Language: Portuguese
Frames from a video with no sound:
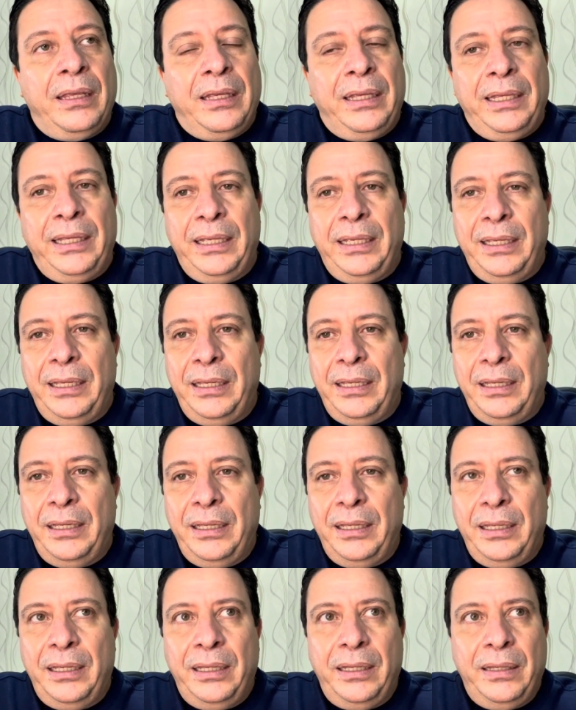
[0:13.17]

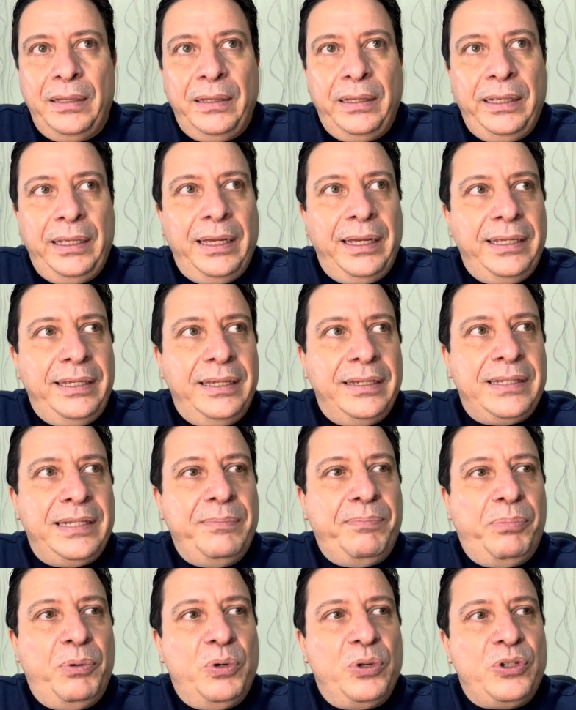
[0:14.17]
e, e aí
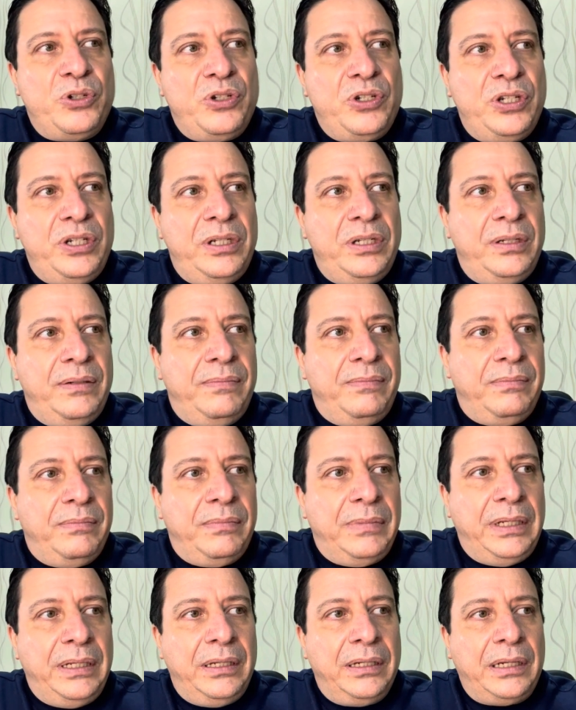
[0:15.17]
esse post
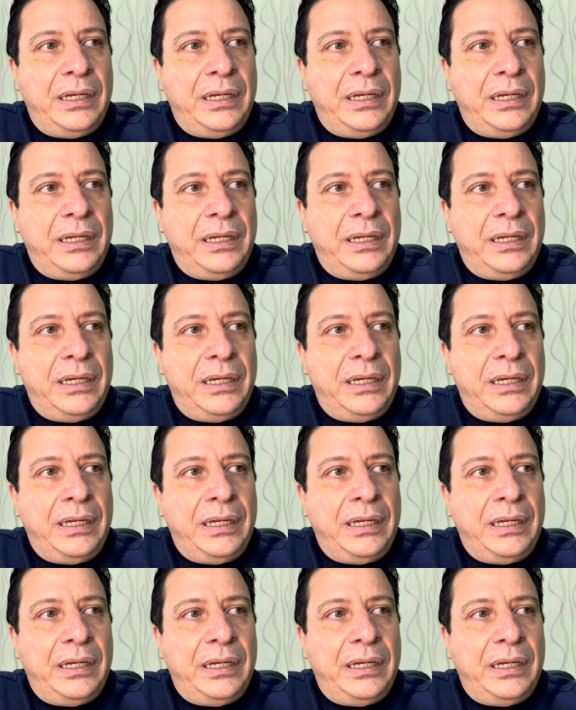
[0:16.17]
é,